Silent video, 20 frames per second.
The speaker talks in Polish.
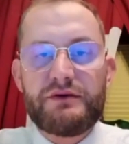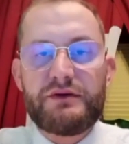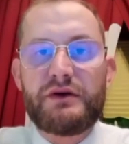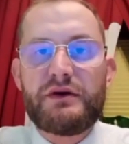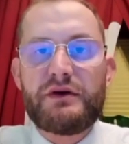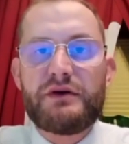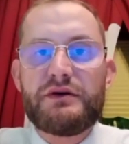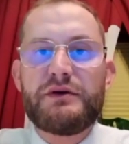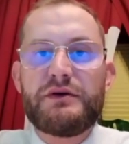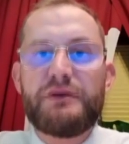
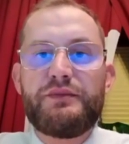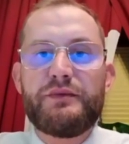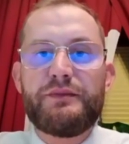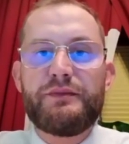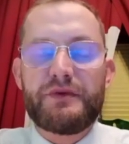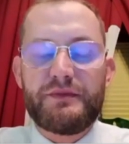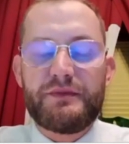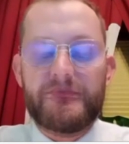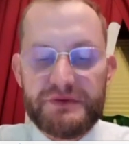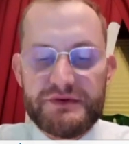tego typu
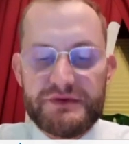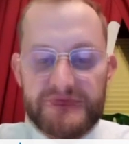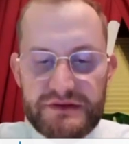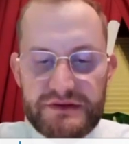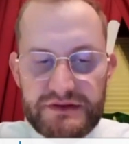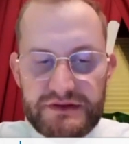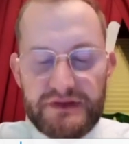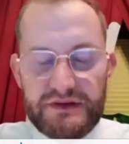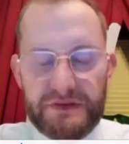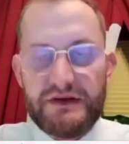
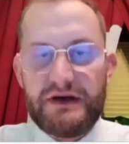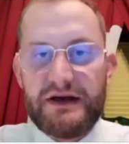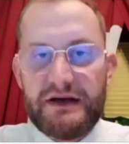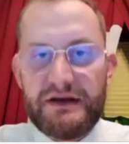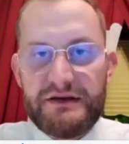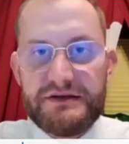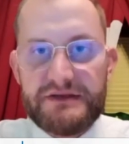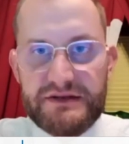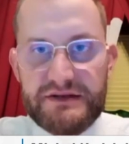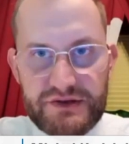propozycji
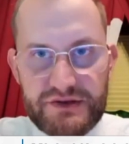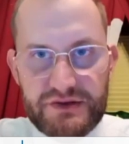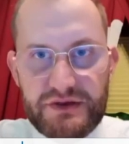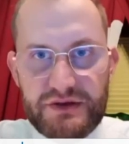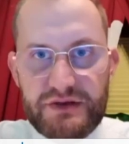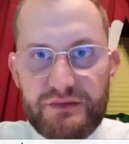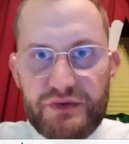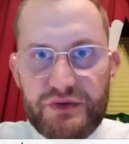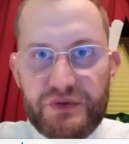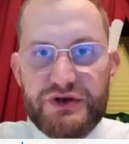ani z
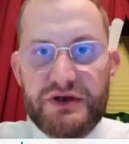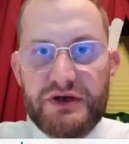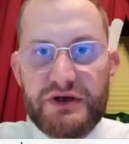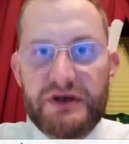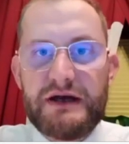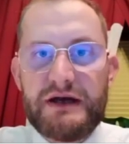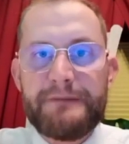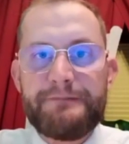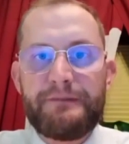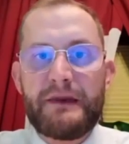zarządem
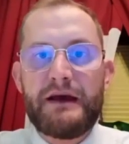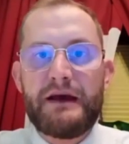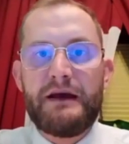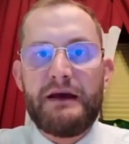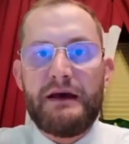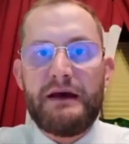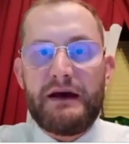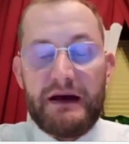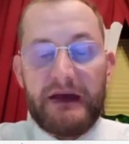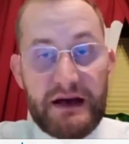osiedla,
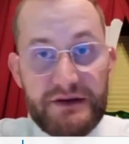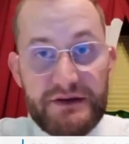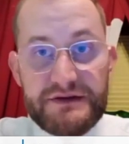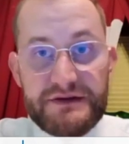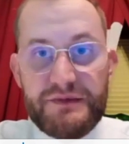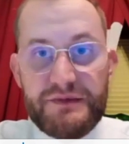ani z